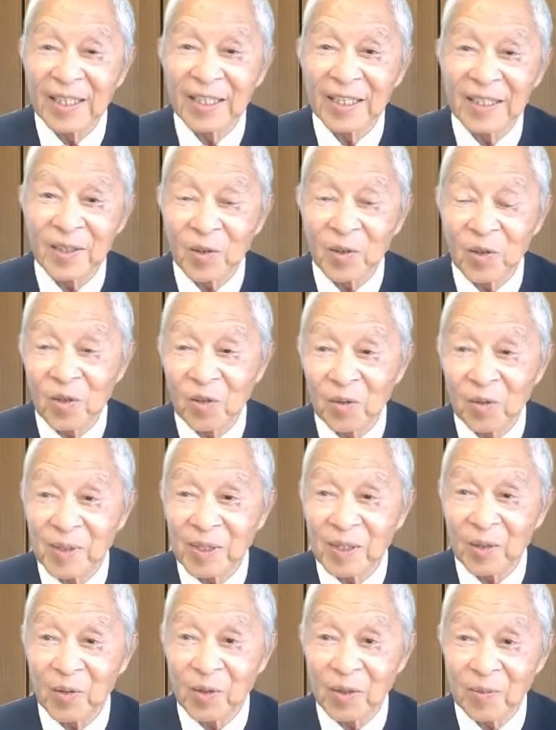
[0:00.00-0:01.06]
えー、いろいろ
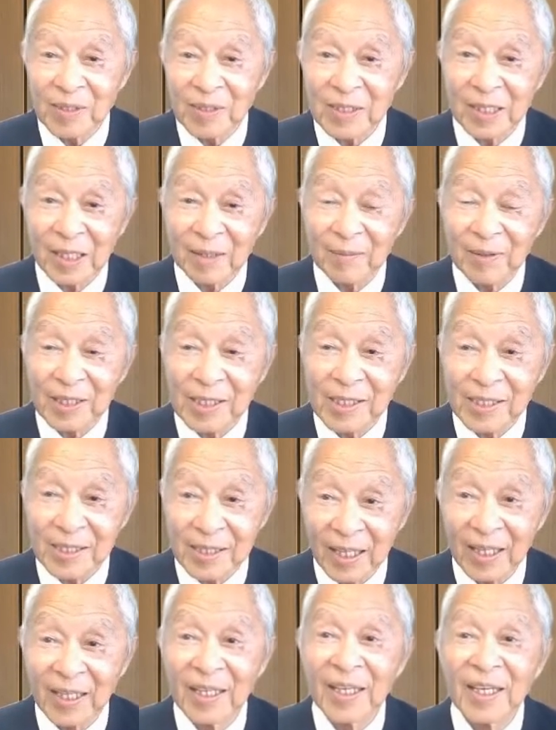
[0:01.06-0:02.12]
見ておりましたらばで
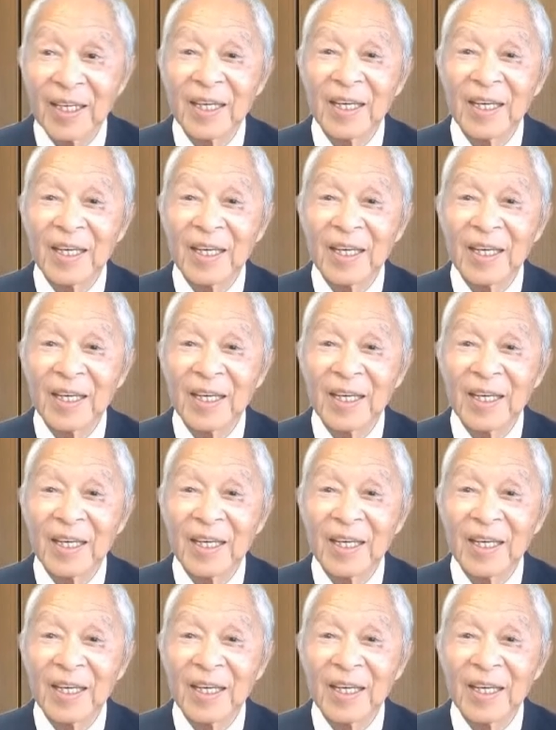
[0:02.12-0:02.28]
すね、